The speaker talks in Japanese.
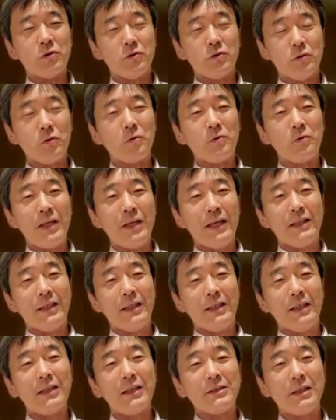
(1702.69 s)
するところにはい
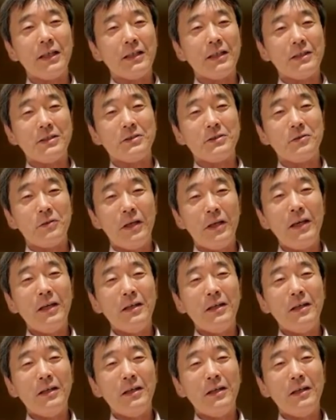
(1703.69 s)
けなかったんですね。